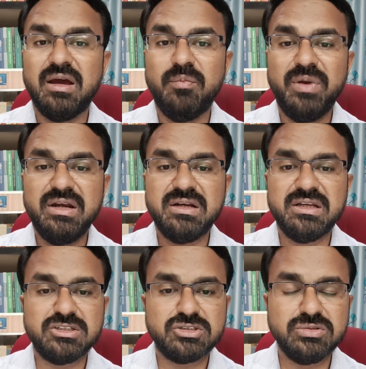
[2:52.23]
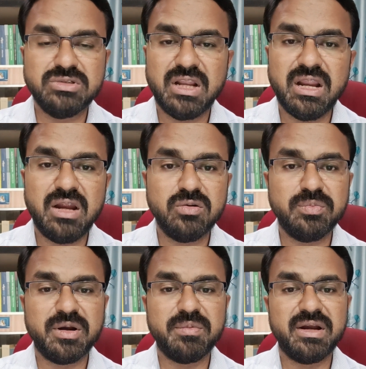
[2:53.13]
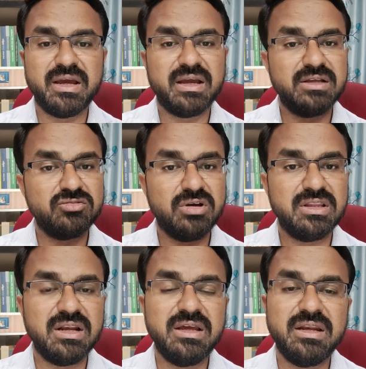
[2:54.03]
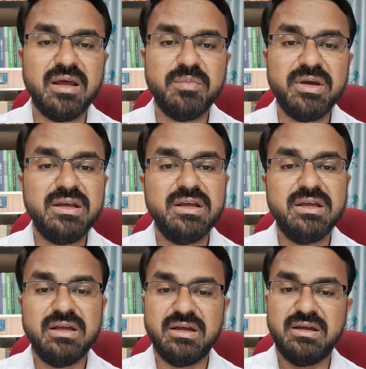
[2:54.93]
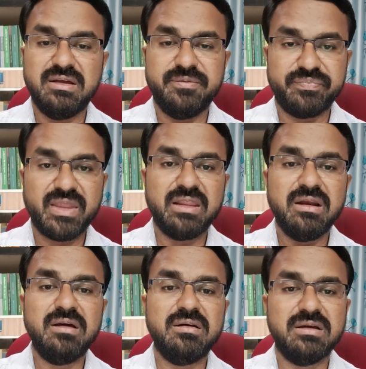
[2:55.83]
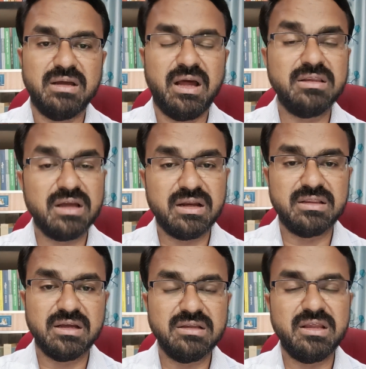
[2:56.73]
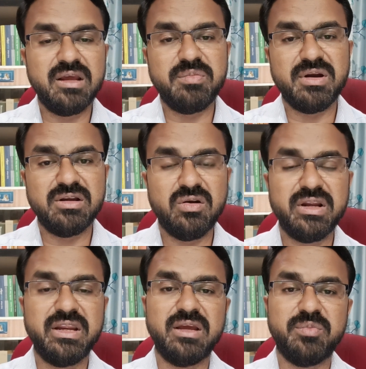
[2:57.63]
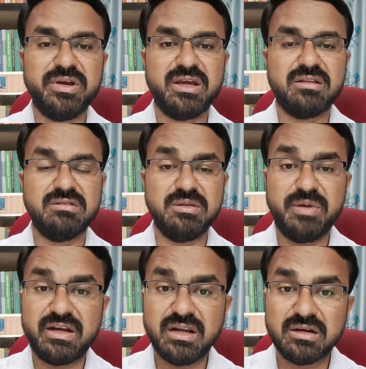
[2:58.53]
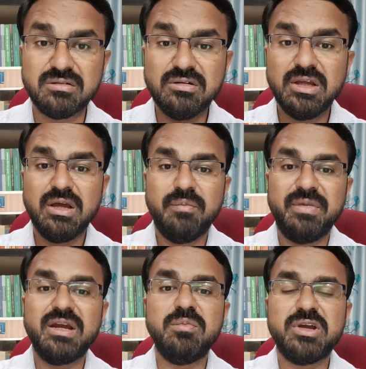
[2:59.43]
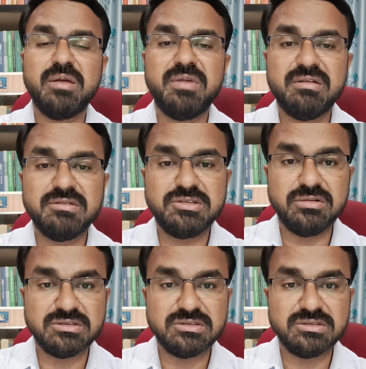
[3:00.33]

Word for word: பெல்ட்டு ஷூ இதெல்லாம் அலோவ் பண்ண மாட்டாங்க ஸோ அதெல்லாம் இல்லாமல் அதெல்லாம் அதுக்கான தகுந்த ஏற்பாடுகளோடு நீங்கள் போய்க்கிறது வந்து பெட்டராக இருக்கும் மிக முக்கியமான விஷயம்